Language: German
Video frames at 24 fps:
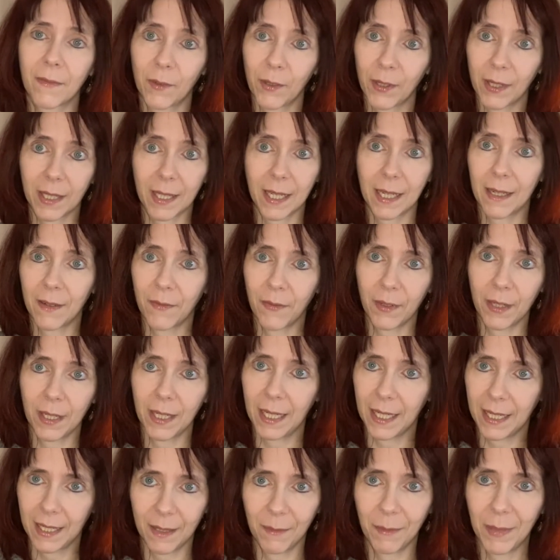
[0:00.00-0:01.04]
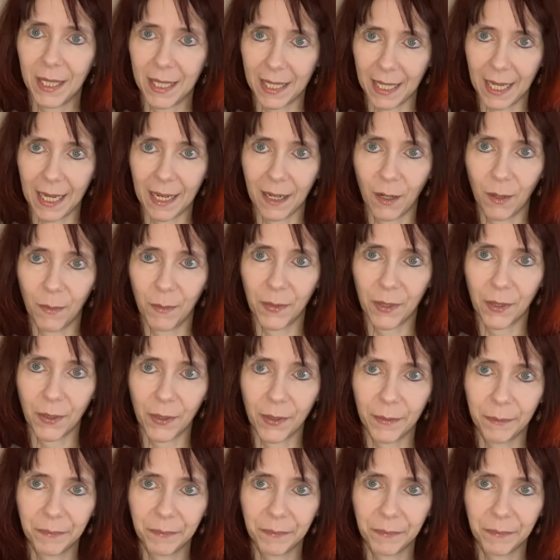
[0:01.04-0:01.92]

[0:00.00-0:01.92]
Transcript: wo das Geld für die nächste Miete herkommen soll.